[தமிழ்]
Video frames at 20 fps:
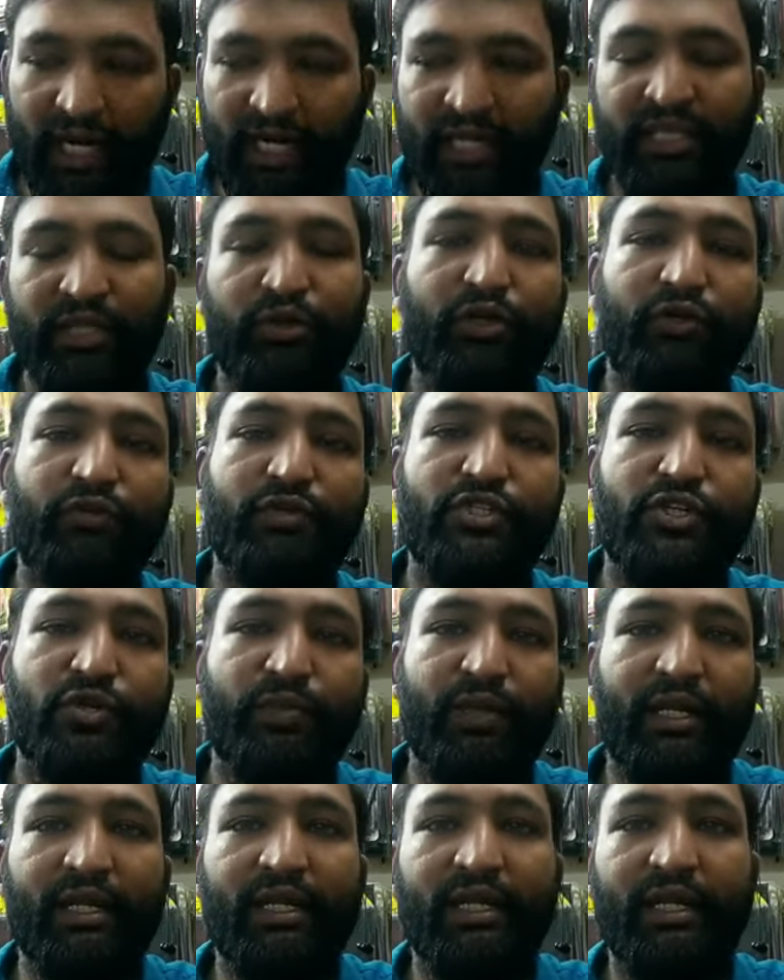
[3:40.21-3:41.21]
அடுத்த ஒரு
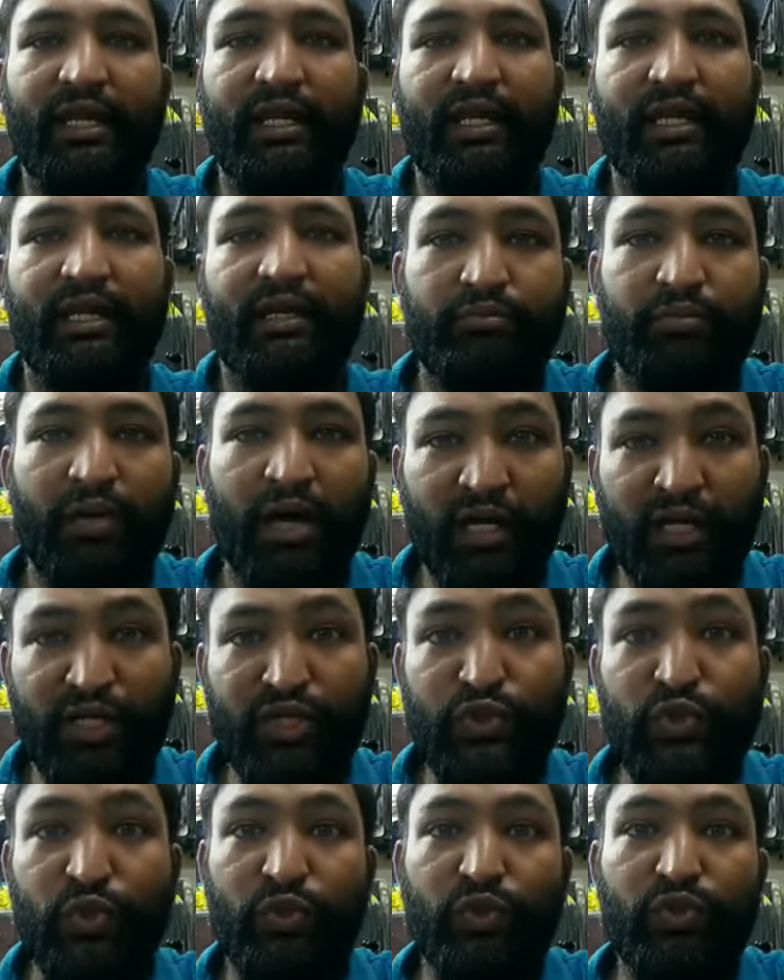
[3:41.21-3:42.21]
விஷயம் என்னன்னு கேட்டிங்கன்னா
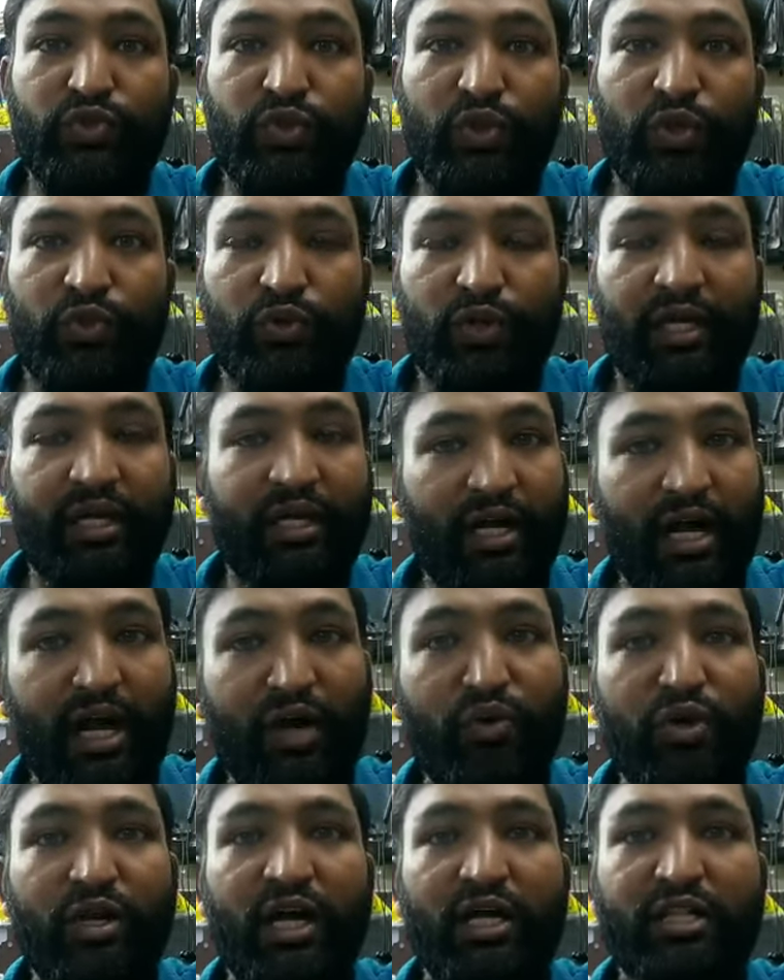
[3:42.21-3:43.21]
பாரத் ஜோடோன்னு சொல்லக்கூடிய
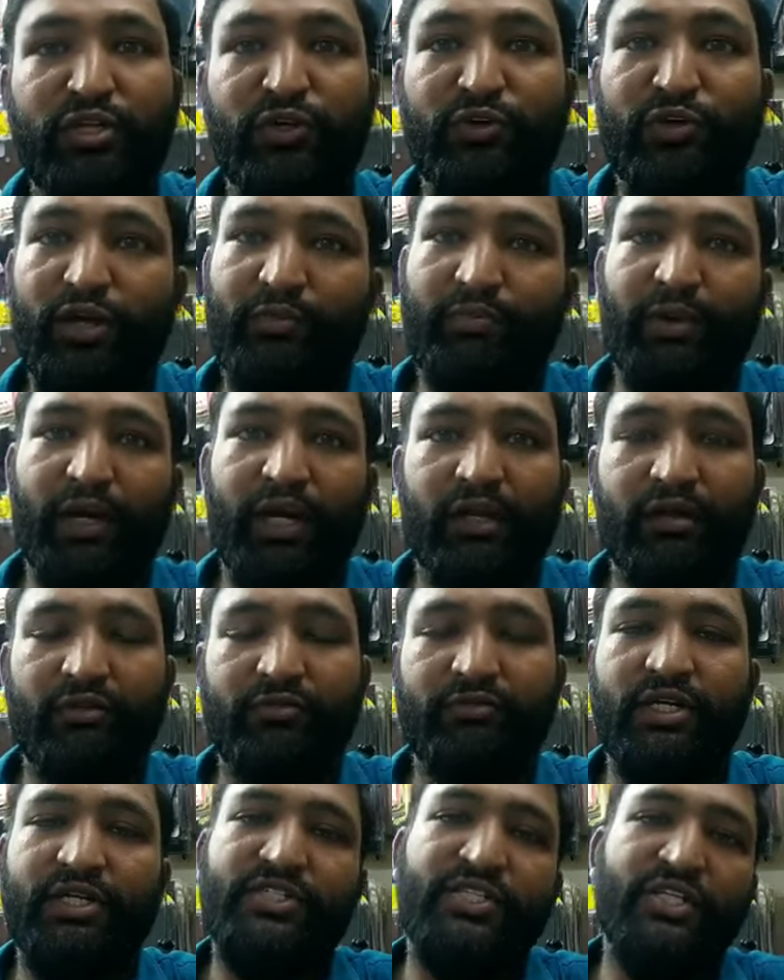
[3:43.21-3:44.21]
ராகுல் காந்தியோடைய
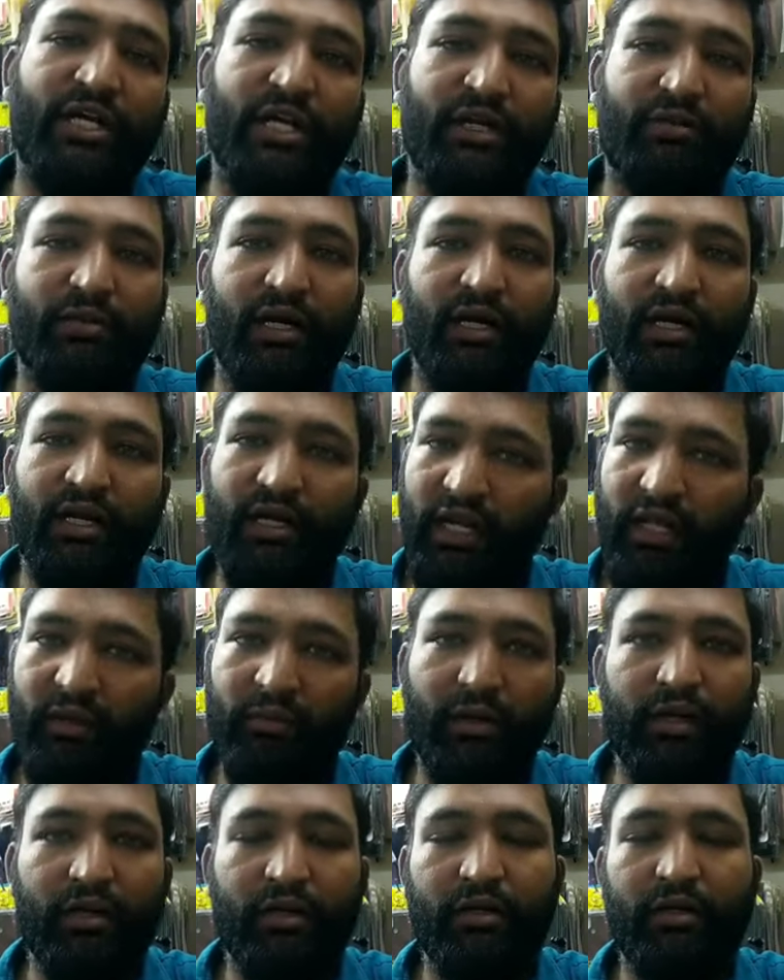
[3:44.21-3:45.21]
பயணம் வெற்றிகரமாக
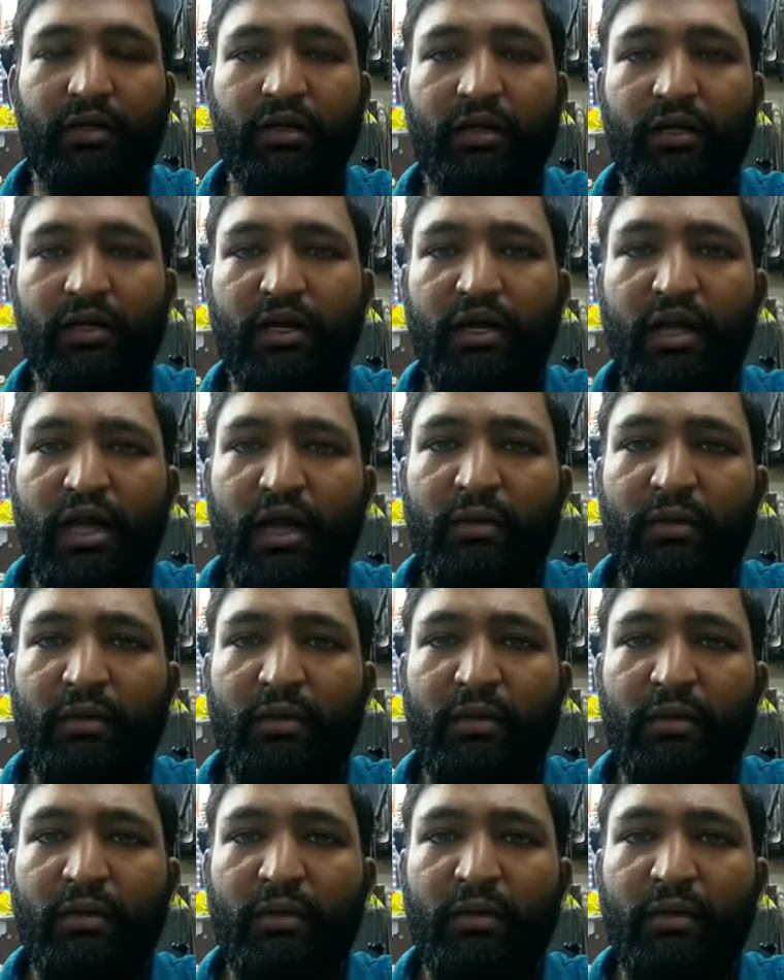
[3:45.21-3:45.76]
நடைபெற்றுட்டு இருக்கு